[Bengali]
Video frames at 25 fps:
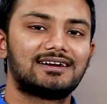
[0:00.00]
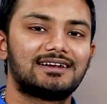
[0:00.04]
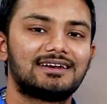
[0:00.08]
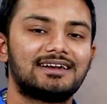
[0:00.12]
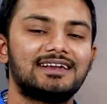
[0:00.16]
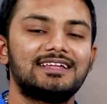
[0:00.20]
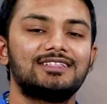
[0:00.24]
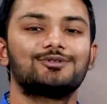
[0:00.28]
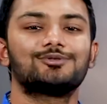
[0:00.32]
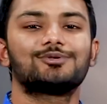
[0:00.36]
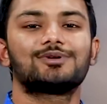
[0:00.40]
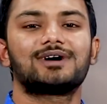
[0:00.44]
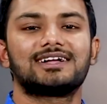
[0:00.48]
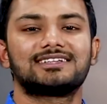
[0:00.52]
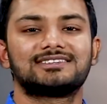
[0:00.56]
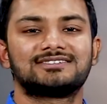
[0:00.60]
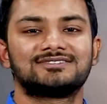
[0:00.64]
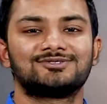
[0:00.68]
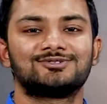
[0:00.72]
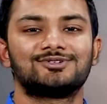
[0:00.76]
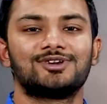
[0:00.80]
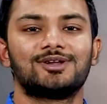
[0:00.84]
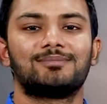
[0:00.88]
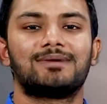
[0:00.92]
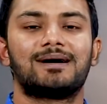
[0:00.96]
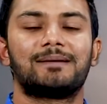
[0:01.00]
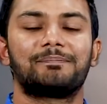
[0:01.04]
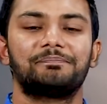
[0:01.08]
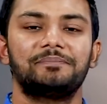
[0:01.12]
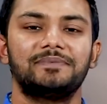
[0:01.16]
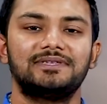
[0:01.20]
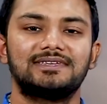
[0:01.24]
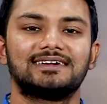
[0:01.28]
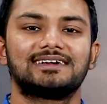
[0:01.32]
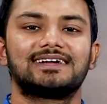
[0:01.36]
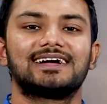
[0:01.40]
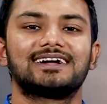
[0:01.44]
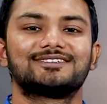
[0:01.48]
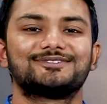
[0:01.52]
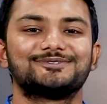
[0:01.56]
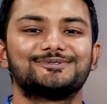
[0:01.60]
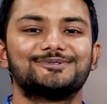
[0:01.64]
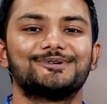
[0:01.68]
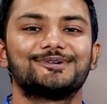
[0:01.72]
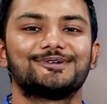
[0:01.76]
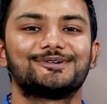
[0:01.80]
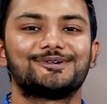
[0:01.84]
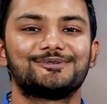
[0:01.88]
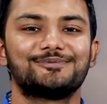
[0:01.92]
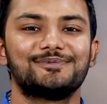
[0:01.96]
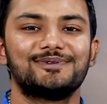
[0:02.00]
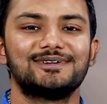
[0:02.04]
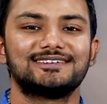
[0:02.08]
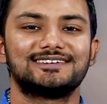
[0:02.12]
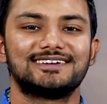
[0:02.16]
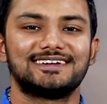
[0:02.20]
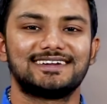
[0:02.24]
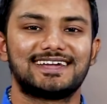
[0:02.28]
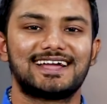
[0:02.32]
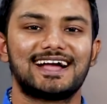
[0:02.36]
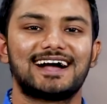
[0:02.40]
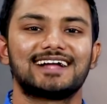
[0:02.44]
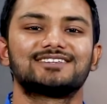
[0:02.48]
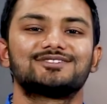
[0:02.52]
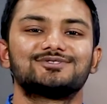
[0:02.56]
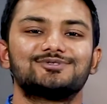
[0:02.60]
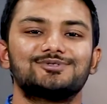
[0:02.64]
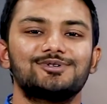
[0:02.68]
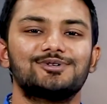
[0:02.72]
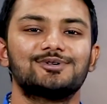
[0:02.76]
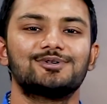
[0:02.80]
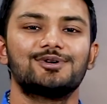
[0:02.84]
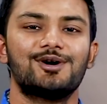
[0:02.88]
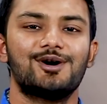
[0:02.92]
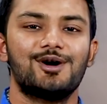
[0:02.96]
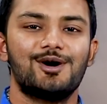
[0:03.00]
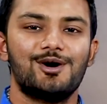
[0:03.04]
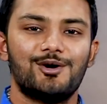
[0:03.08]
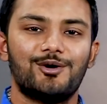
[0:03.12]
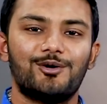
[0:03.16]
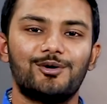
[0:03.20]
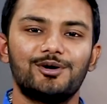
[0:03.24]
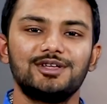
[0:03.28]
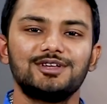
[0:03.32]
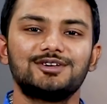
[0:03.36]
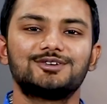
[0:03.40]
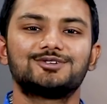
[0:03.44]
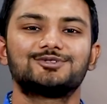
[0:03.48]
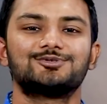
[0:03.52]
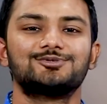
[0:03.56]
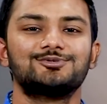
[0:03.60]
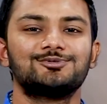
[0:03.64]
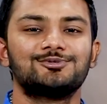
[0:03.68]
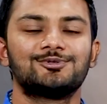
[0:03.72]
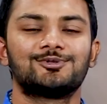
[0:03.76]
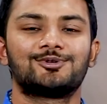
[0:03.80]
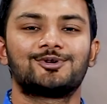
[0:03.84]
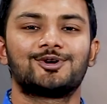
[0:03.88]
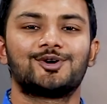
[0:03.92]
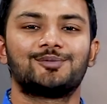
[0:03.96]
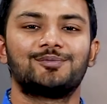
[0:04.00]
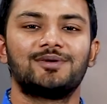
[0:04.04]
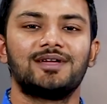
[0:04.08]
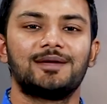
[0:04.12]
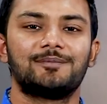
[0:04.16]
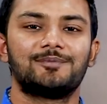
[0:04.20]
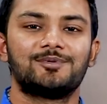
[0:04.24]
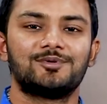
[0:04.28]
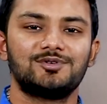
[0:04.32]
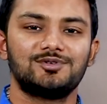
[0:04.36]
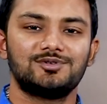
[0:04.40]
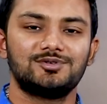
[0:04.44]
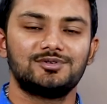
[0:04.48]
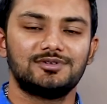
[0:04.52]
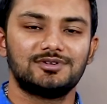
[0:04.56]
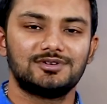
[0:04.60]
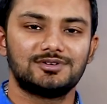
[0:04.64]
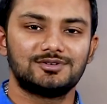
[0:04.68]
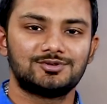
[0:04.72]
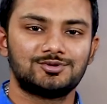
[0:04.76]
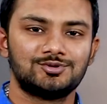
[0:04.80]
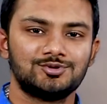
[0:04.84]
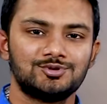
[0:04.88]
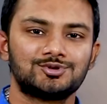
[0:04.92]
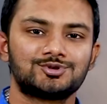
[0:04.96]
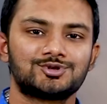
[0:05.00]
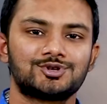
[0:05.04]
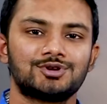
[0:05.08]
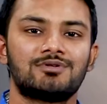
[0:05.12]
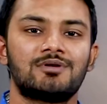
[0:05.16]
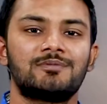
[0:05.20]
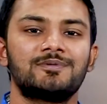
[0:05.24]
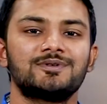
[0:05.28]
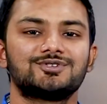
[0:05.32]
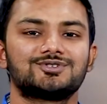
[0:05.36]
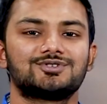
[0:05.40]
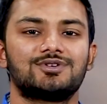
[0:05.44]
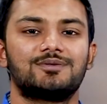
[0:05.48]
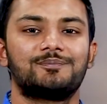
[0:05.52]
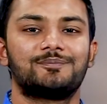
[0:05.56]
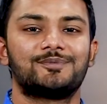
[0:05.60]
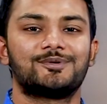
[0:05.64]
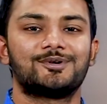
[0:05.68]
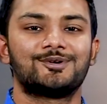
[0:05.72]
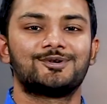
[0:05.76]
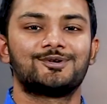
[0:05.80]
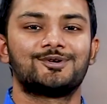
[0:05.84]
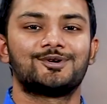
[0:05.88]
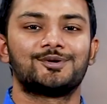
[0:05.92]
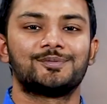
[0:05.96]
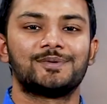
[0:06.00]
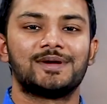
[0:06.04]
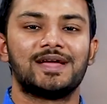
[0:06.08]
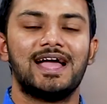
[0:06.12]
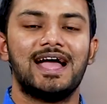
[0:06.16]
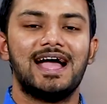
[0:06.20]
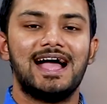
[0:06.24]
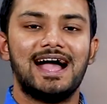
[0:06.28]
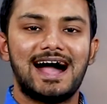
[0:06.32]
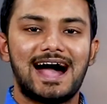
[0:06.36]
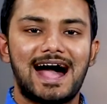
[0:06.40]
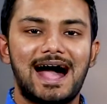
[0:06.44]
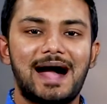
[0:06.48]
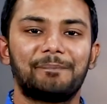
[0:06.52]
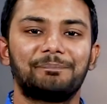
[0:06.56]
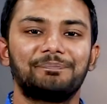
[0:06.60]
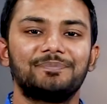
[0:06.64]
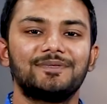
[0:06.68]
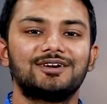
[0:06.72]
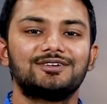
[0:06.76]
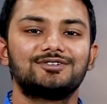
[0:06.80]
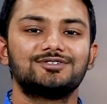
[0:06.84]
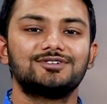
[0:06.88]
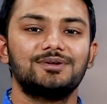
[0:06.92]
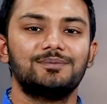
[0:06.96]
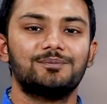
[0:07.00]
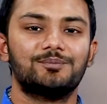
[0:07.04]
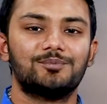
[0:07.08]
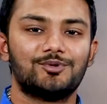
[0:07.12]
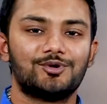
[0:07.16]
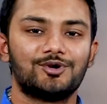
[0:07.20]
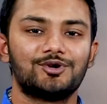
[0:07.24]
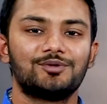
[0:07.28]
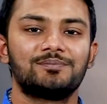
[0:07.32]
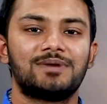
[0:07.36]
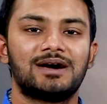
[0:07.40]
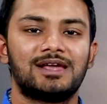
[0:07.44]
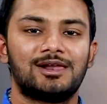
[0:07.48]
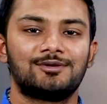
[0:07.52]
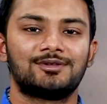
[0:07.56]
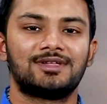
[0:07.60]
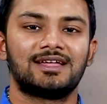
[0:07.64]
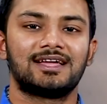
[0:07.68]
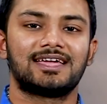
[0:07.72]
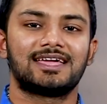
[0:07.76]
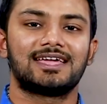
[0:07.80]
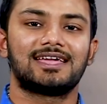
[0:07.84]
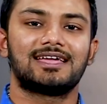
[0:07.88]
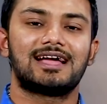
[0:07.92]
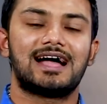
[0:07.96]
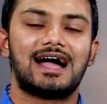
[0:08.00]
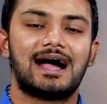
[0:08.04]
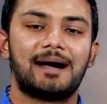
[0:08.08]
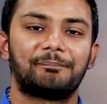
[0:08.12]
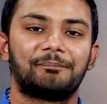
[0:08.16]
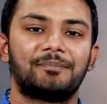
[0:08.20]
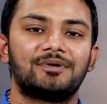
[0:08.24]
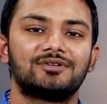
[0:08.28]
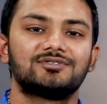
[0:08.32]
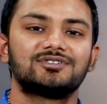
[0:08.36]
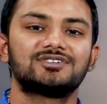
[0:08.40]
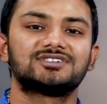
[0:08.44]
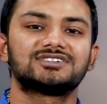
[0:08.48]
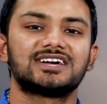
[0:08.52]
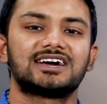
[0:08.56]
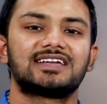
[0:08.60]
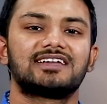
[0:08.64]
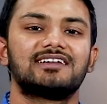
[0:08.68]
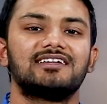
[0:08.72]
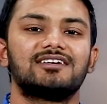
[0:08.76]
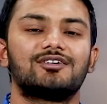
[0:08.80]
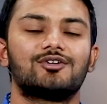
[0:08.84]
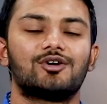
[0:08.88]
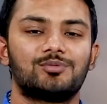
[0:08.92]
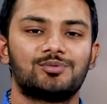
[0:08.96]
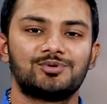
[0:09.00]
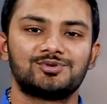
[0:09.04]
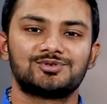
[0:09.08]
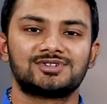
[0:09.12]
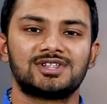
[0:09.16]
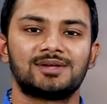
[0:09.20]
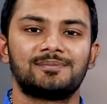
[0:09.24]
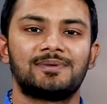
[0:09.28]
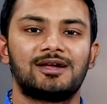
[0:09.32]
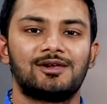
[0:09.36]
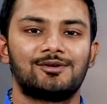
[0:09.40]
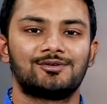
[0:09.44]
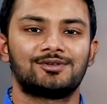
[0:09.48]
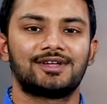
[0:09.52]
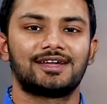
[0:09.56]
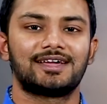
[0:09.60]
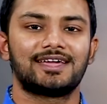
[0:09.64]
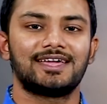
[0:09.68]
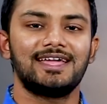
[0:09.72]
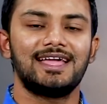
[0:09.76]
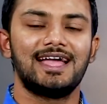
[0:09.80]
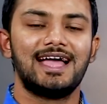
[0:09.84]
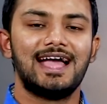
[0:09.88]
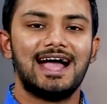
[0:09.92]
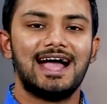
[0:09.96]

কৃত কাজগুলো বা আপনি যে কাজগুলো করবেন সেই কাজগুলো অনেক সুন্দর হবে এবং সুষ্ঠুভাবে সম্পন্ন হবে আপনার যদি মন ভালো থাকে আপনার যদি শারীরিক অবস্থা ভালো থাকে